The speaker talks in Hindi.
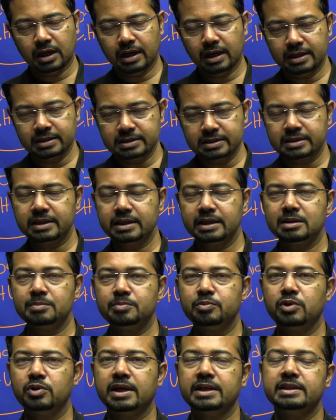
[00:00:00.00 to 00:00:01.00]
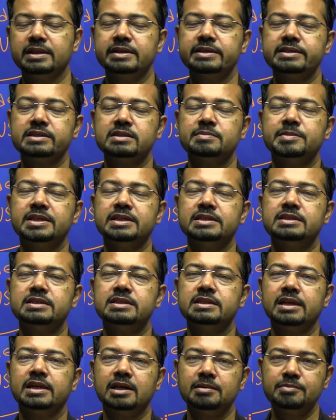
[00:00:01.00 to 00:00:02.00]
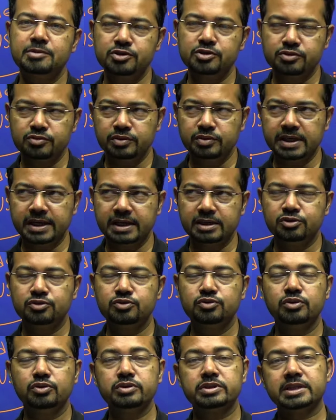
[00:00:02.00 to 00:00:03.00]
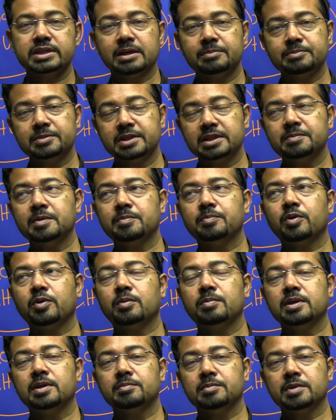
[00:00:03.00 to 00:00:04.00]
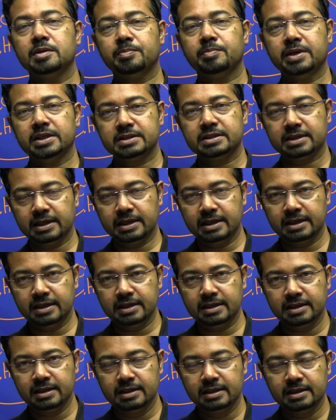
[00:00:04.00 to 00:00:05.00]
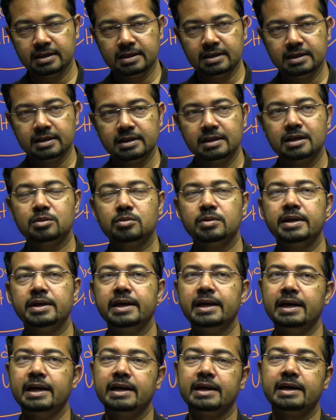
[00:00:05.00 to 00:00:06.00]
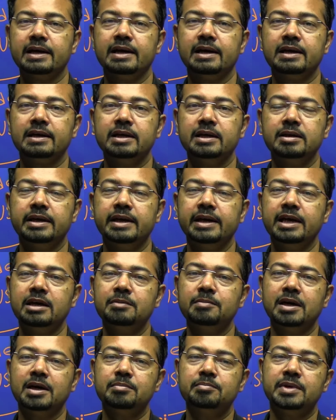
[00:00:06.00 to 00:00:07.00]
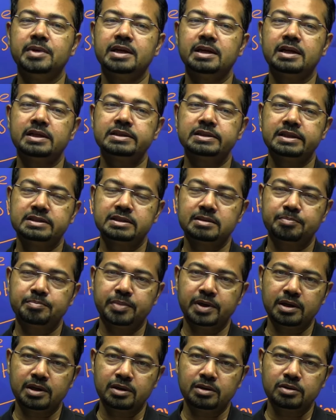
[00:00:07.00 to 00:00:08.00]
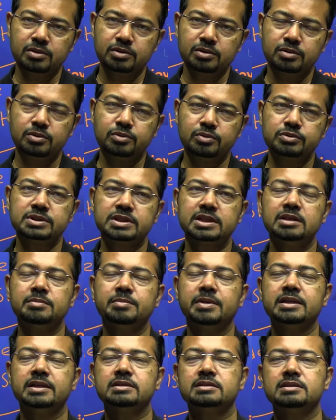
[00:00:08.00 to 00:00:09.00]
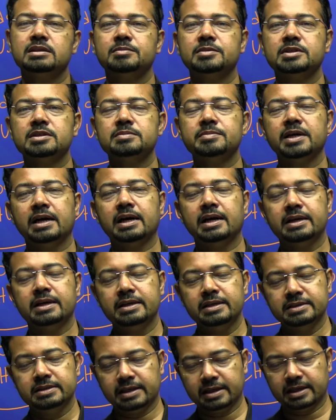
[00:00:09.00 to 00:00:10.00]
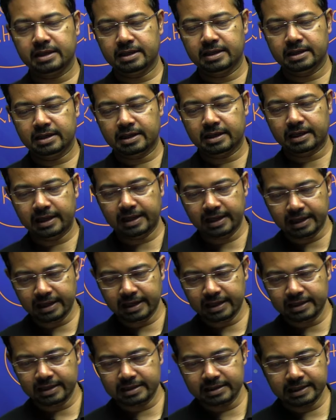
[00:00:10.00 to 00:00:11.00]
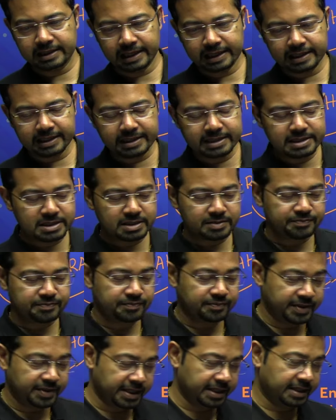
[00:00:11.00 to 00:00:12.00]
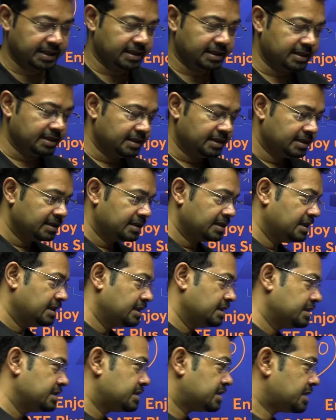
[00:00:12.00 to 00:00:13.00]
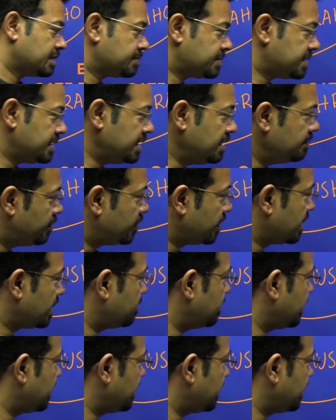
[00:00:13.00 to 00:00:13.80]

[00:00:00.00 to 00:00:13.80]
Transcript: आज तक पूरा देश में जितना भी स्टूडेंट जो सब्जेक्ट में प्रॉब्लम में फंसता है तो ये आ गया कि एक बार मंडल सर से पढ़ लो उसके बाद समझ में आ ही जाएगा एंड दैट इज़ फ्री सबसे इंपॉर्टेंट